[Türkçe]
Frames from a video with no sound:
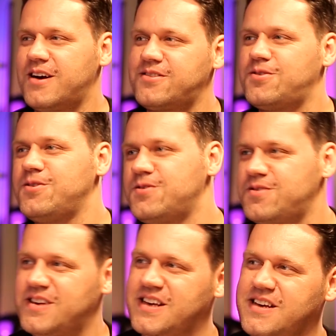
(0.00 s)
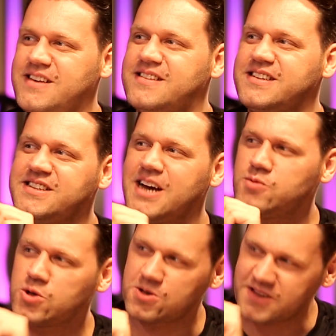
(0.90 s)
arttırıyoruz ki. ciddi bir-
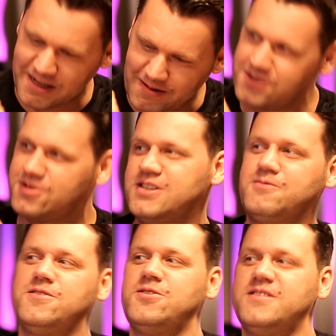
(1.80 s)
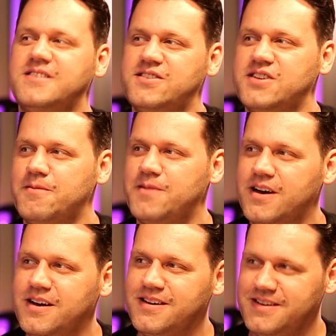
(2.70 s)
izleteceğim. Çocuklara maçtan önce bu videoyu Çocuklarına izleteceğim